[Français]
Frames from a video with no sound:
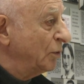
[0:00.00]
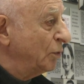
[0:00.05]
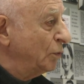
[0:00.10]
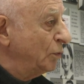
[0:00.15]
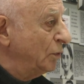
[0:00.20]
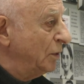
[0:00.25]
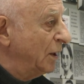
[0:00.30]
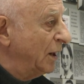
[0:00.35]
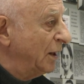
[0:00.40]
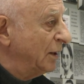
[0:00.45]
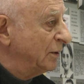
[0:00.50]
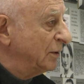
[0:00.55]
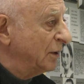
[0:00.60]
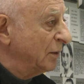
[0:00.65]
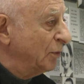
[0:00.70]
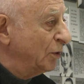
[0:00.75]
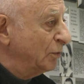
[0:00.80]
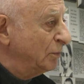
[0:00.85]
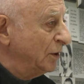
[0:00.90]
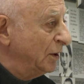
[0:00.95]
où il a été
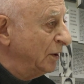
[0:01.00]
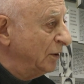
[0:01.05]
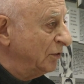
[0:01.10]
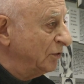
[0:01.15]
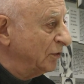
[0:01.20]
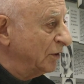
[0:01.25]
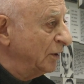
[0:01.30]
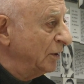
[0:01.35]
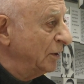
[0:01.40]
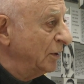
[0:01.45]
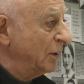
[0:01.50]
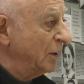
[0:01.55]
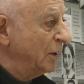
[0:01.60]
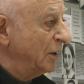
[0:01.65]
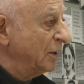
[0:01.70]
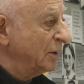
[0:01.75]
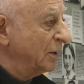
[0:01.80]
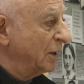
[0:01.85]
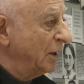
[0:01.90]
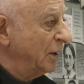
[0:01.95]
mobilisé,
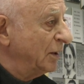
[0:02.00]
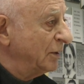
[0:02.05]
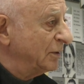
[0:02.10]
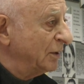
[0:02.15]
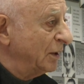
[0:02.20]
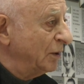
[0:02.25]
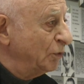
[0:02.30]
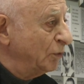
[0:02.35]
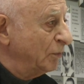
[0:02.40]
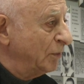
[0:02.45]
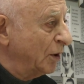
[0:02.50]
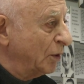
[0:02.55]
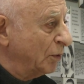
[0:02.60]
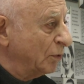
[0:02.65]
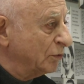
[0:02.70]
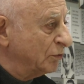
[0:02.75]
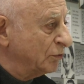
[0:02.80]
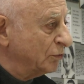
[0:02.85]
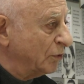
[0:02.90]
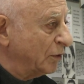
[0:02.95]
quel était le
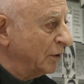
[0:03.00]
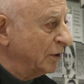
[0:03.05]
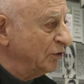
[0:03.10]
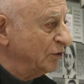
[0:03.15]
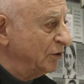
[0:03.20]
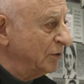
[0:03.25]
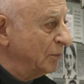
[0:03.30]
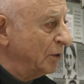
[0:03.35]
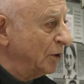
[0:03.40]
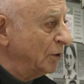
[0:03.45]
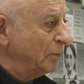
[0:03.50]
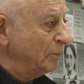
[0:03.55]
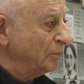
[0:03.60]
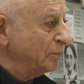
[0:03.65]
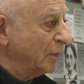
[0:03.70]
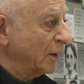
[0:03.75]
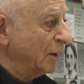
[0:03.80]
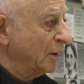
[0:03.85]
numéro de son régiment,